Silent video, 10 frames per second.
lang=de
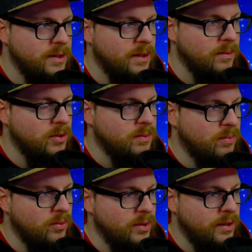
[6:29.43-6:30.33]
Da brauche ich
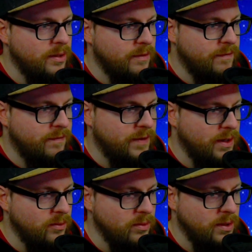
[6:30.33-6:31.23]
Boni
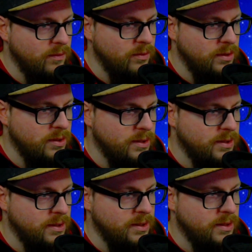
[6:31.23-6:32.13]
Entfernung. Da würde ich
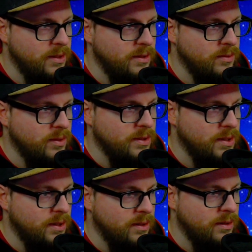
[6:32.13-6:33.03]
tatsächlich dann sogar
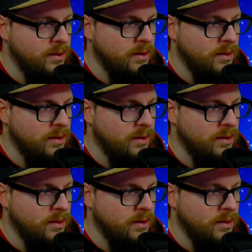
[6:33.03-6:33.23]
sagen,